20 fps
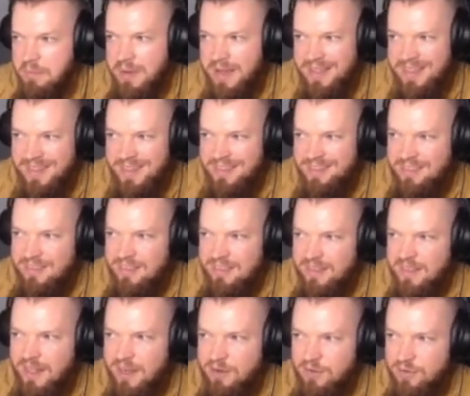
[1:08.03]

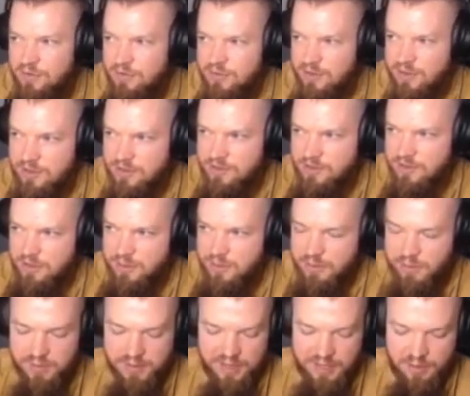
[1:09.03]
Patec na luzie
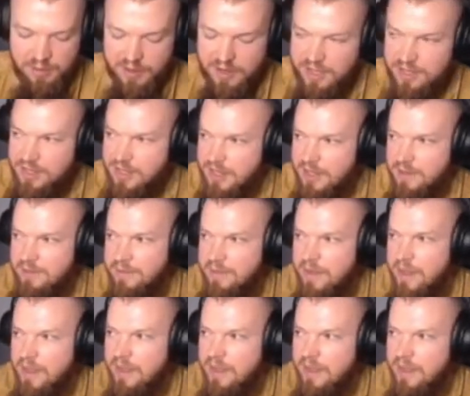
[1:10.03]
sobie by dał radę